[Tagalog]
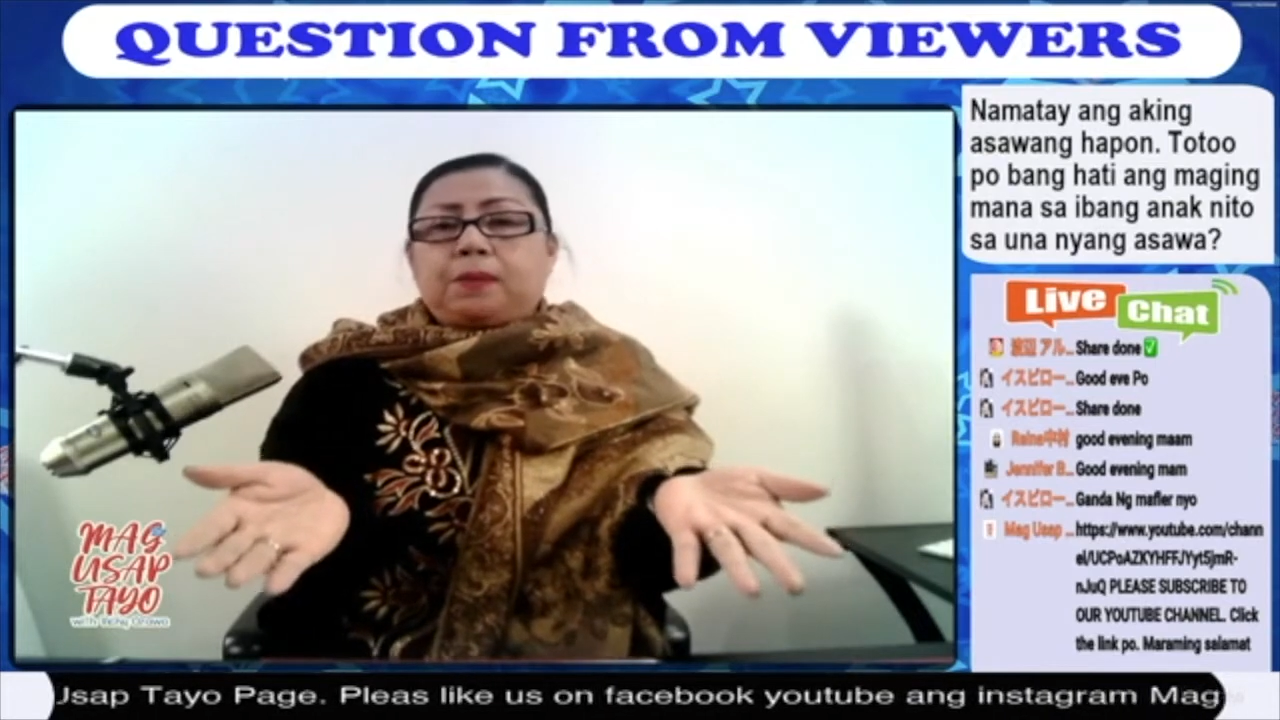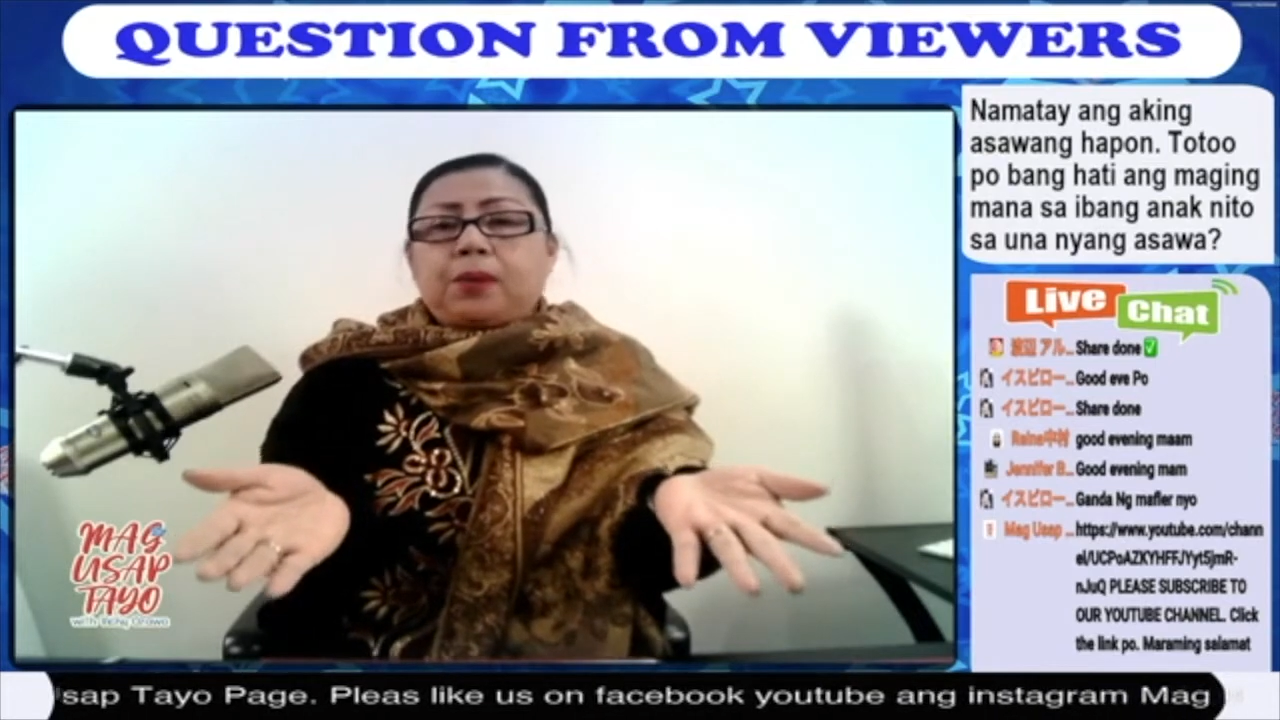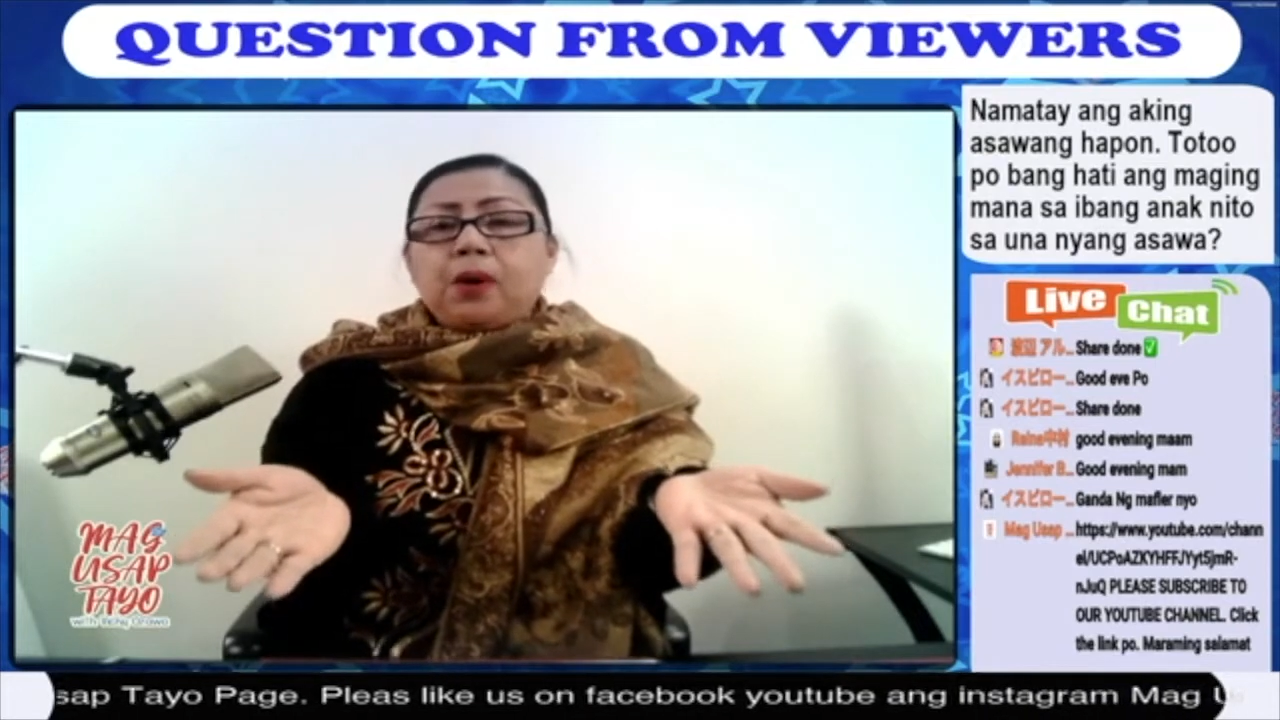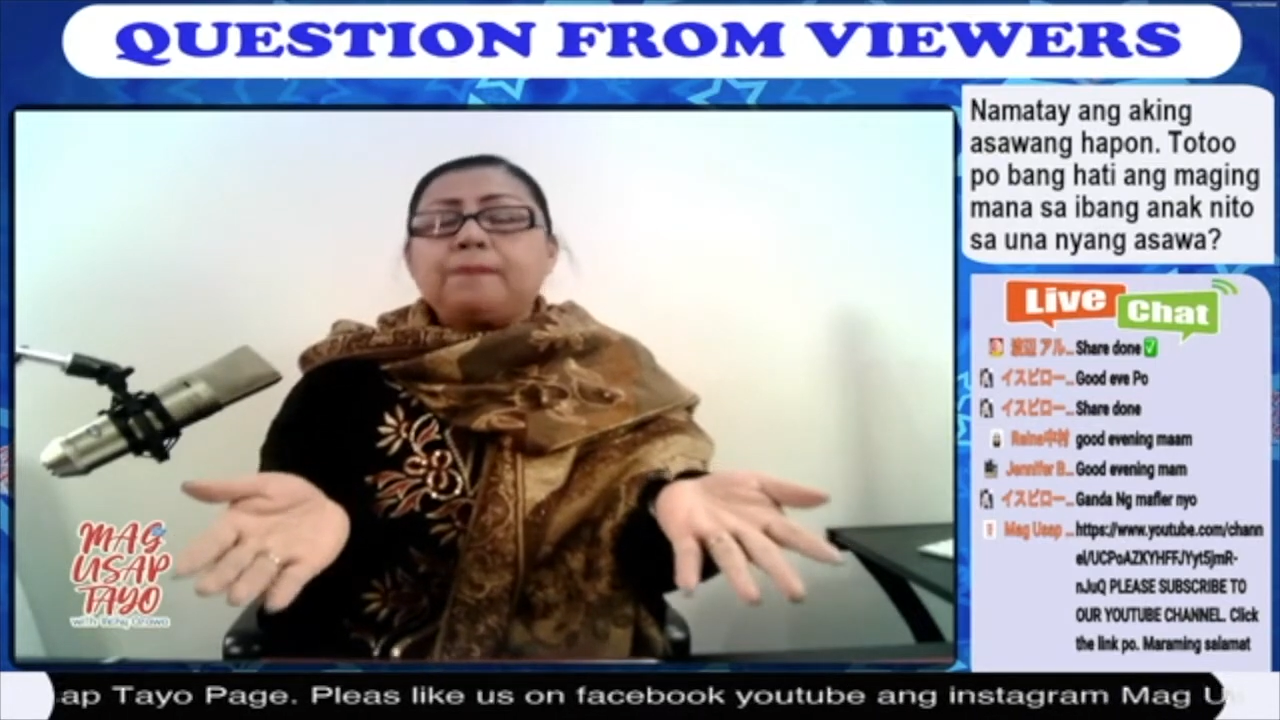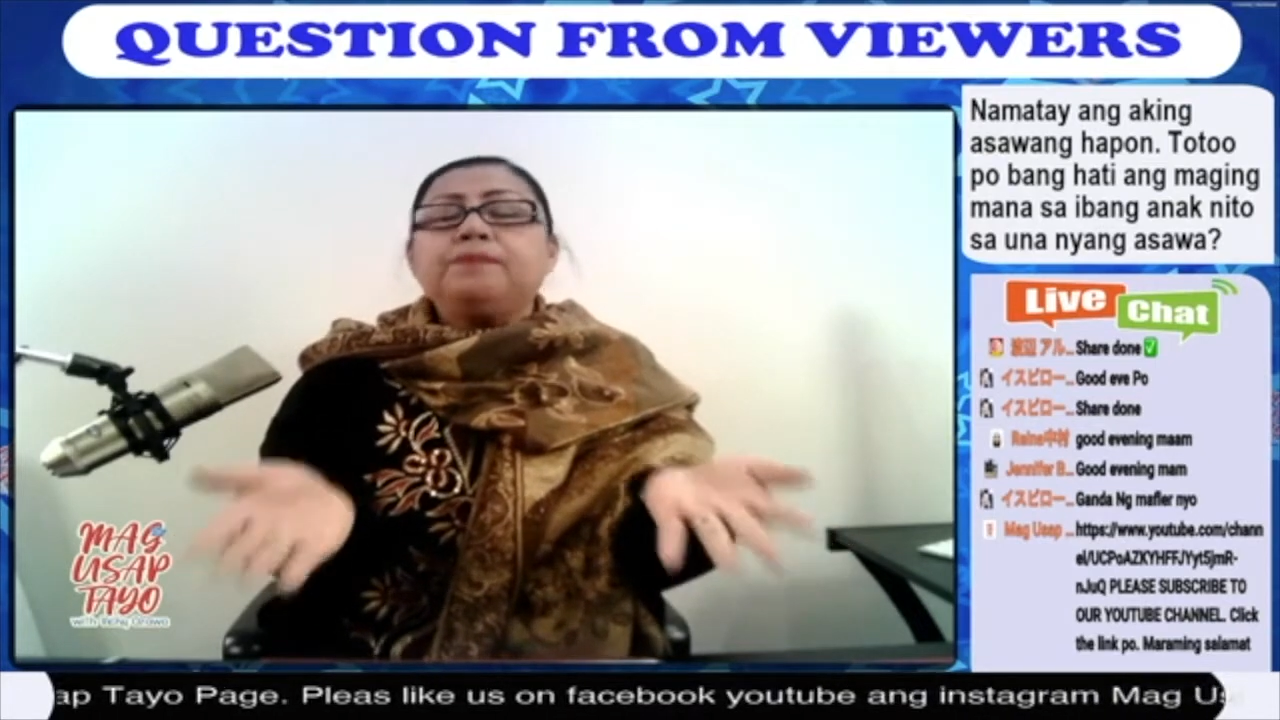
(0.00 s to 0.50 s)
po.
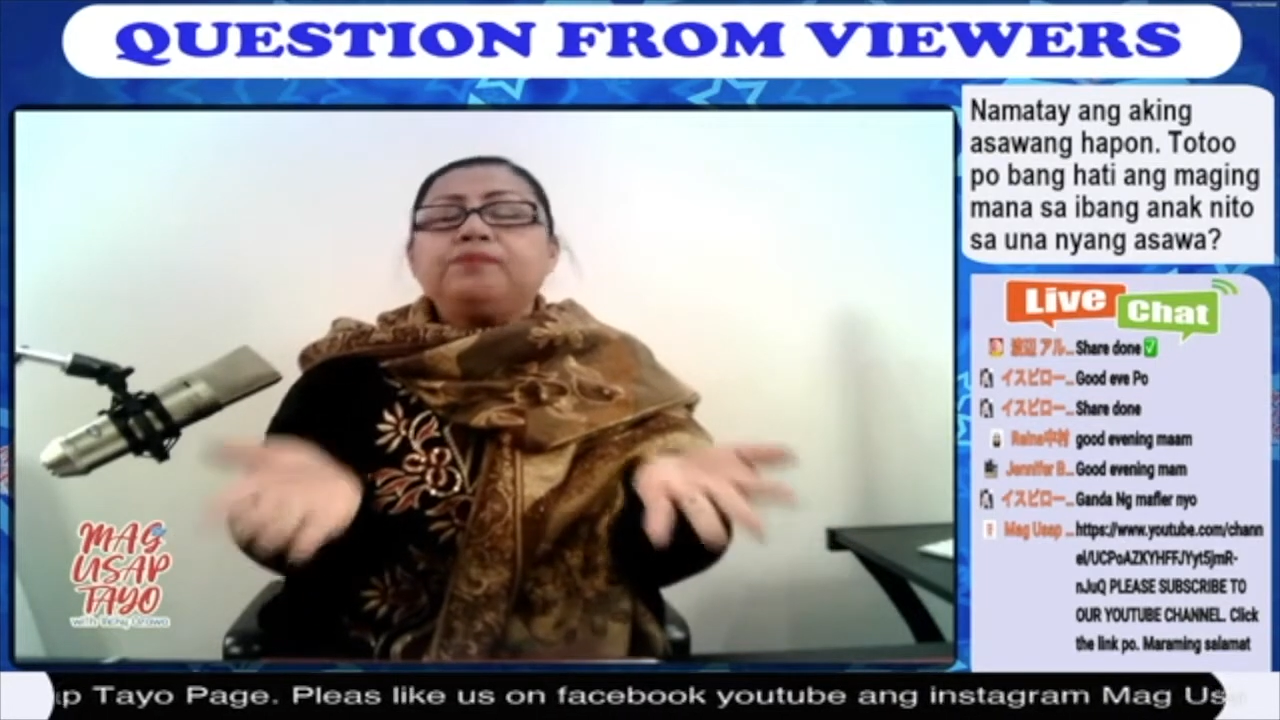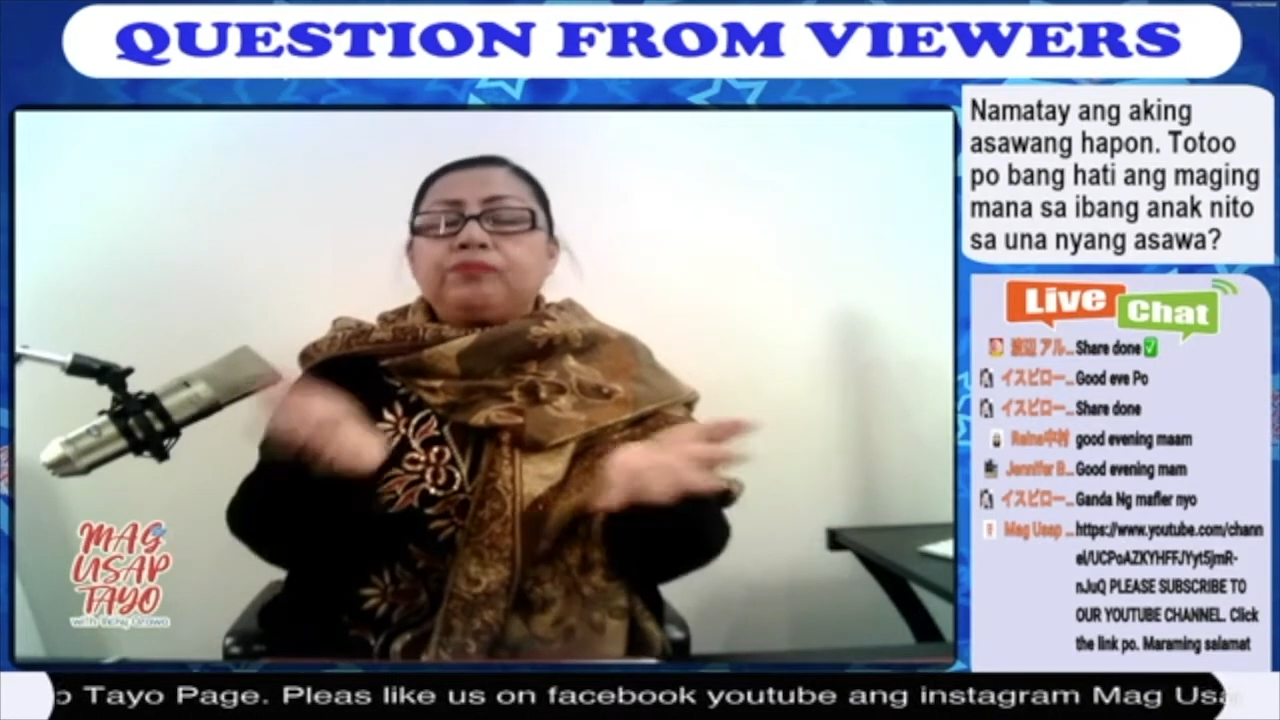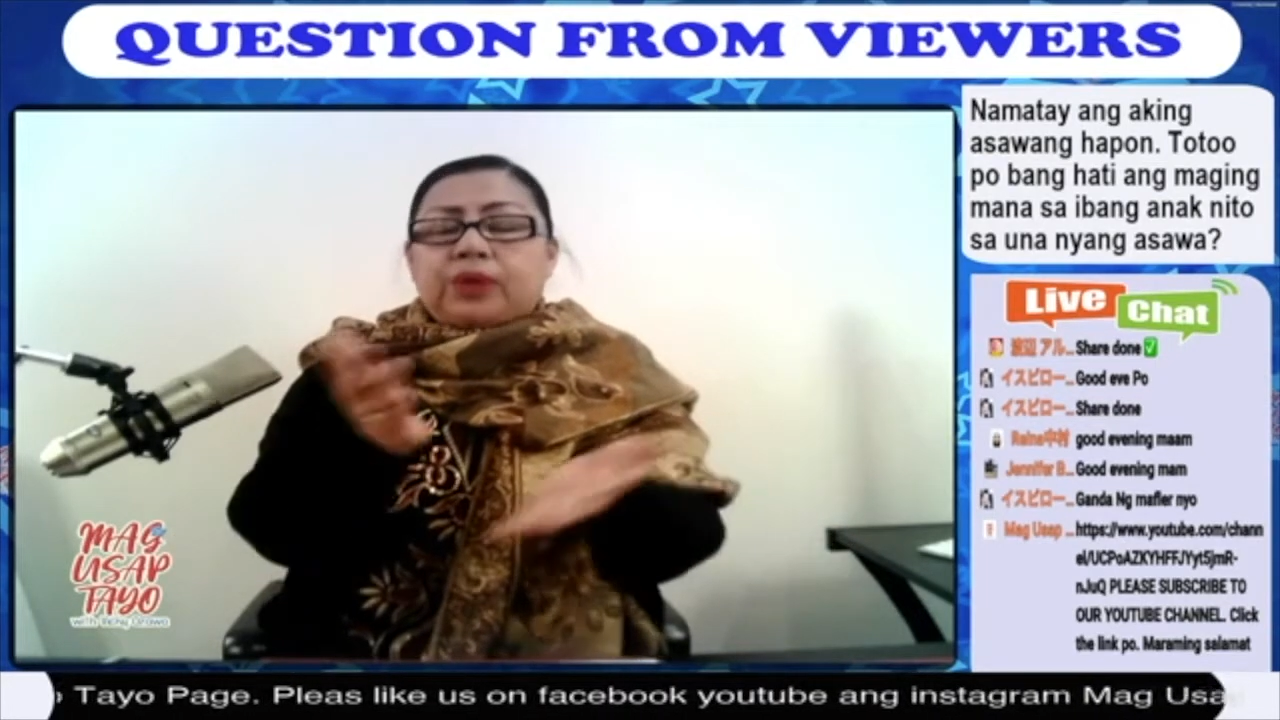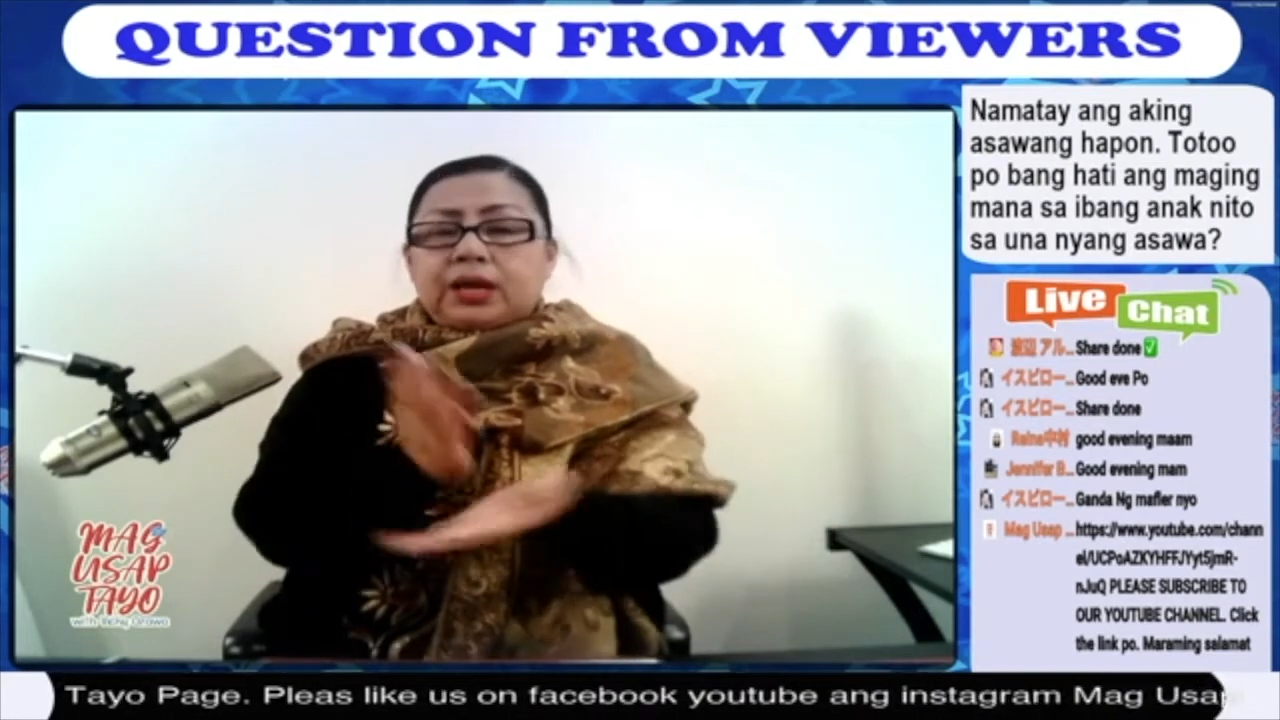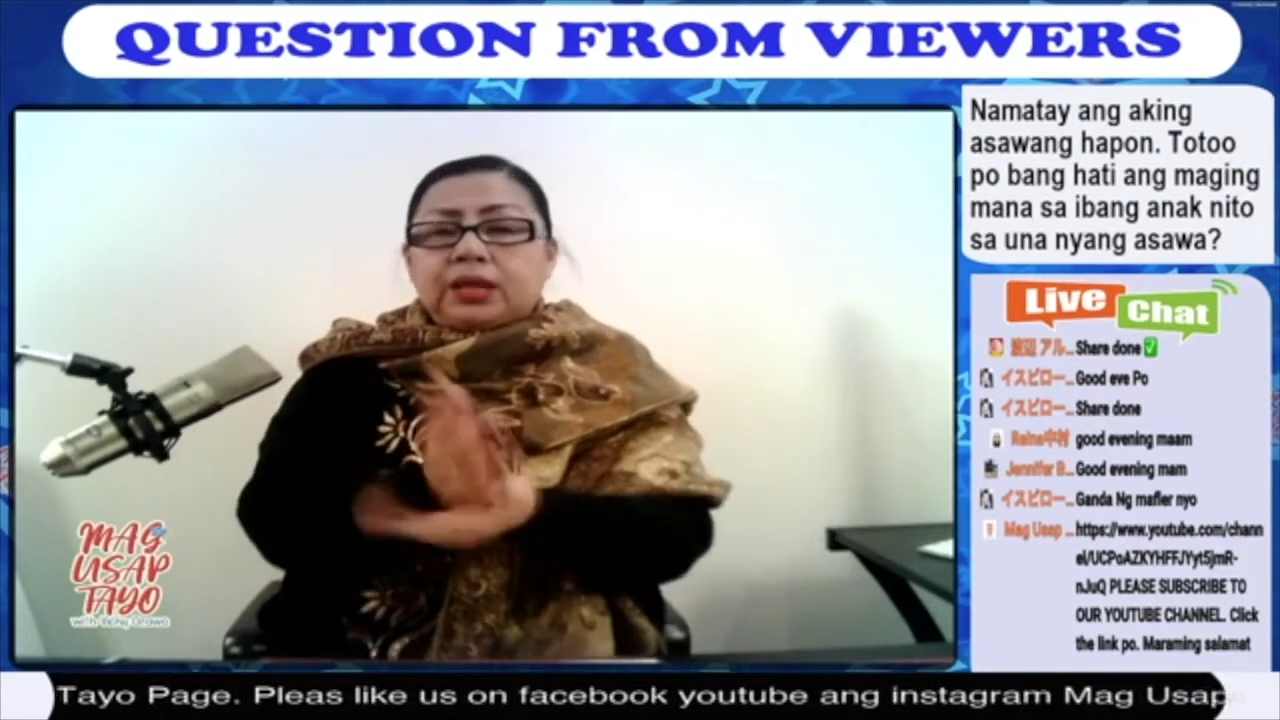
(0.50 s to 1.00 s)
Pero